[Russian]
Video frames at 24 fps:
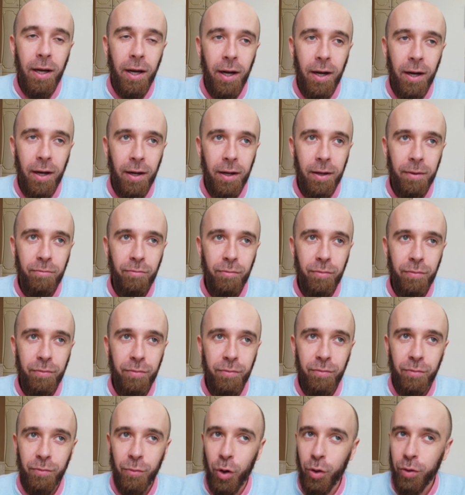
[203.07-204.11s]

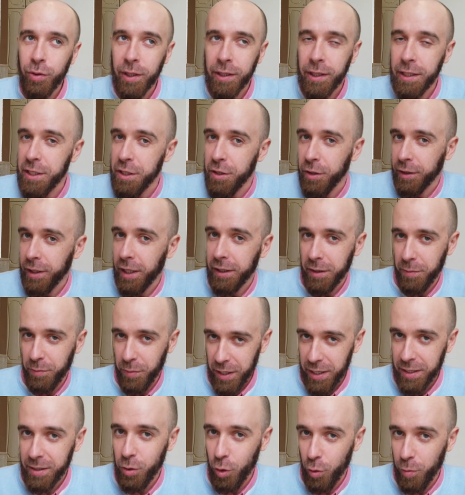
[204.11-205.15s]
он это делает как-то
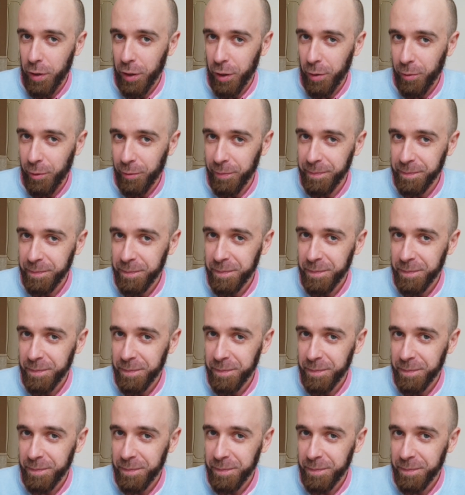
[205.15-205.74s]
по-особенному.